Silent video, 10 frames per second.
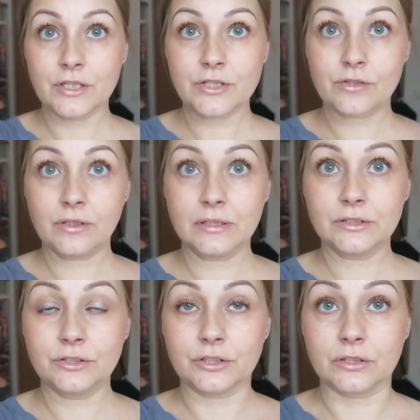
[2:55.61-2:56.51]
Cześć
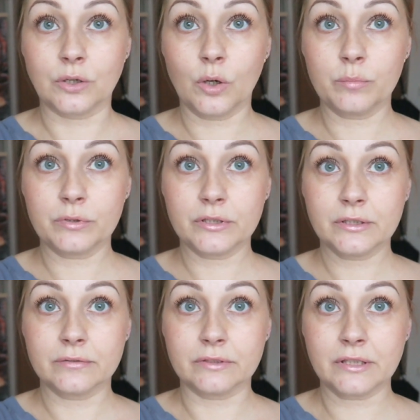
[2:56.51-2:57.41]
kochani, dzień
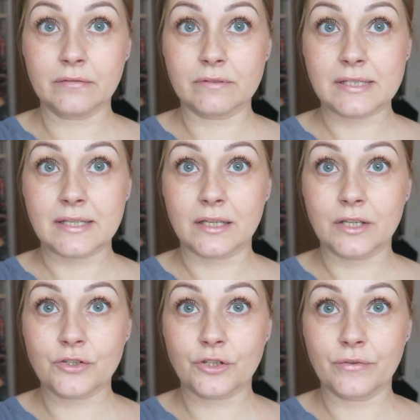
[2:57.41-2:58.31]
dobry. Witam Was
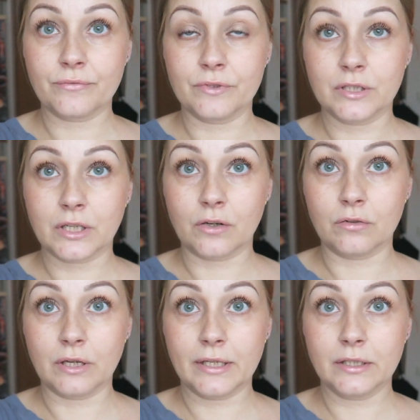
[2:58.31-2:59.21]
serdecznie w
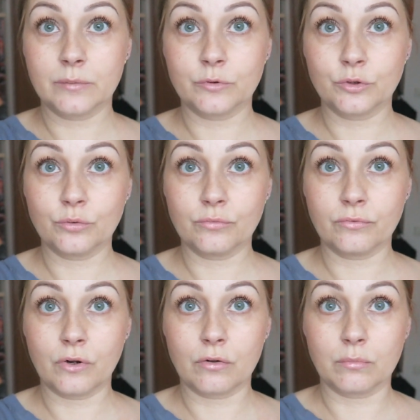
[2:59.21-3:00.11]
kolejnym dniu
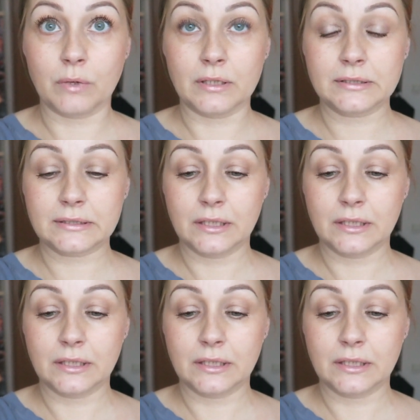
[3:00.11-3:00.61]
Vlogmas.